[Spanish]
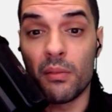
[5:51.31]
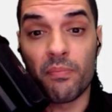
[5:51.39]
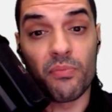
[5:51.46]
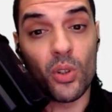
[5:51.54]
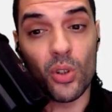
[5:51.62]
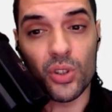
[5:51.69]

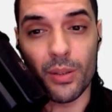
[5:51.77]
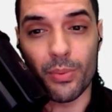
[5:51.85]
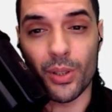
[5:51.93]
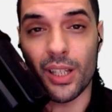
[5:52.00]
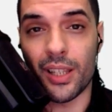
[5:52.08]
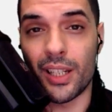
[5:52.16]
Yo no sé
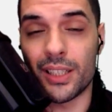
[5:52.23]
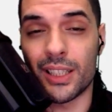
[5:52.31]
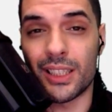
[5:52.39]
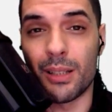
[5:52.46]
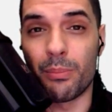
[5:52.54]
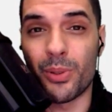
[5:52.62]
por qué hacen
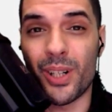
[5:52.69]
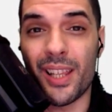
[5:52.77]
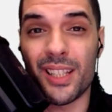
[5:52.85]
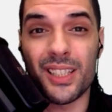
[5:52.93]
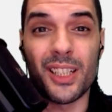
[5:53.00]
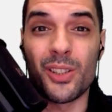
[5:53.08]
estas
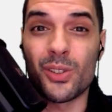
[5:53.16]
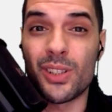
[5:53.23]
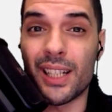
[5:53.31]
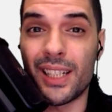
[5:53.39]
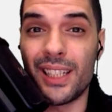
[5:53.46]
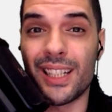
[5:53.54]
temporadas y nos
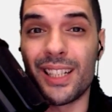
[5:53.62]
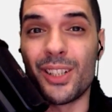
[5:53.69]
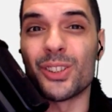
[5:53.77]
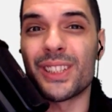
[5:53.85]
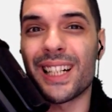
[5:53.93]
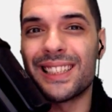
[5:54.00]
la quitan y
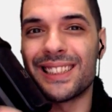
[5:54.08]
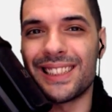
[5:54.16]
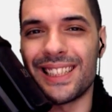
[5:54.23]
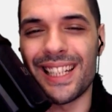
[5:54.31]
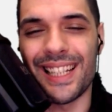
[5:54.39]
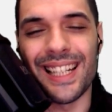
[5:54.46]
nos dejan sin
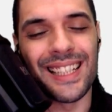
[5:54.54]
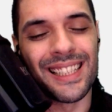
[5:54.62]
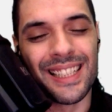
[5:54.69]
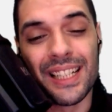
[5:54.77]
ella,